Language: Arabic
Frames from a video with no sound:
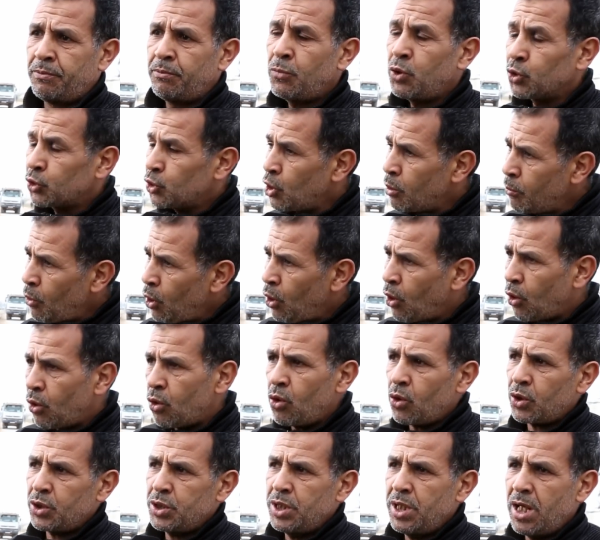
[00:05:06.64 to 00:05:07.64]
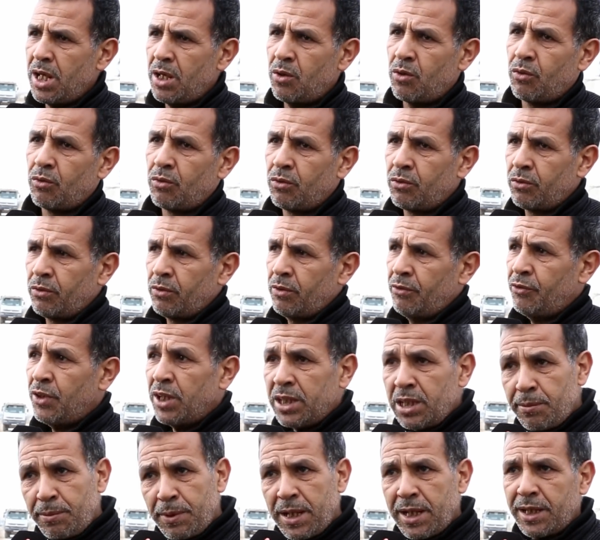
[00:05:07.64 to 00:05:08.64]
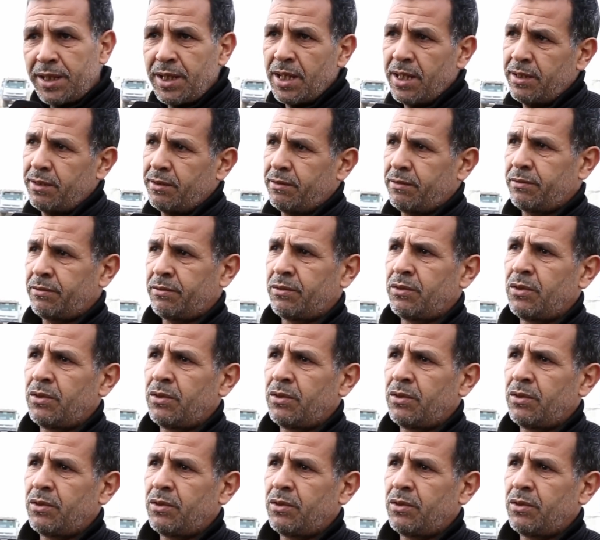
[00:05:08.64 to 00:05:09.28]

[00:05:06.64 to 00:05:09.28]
من الحقوق ديالو في هاد البلاد هادي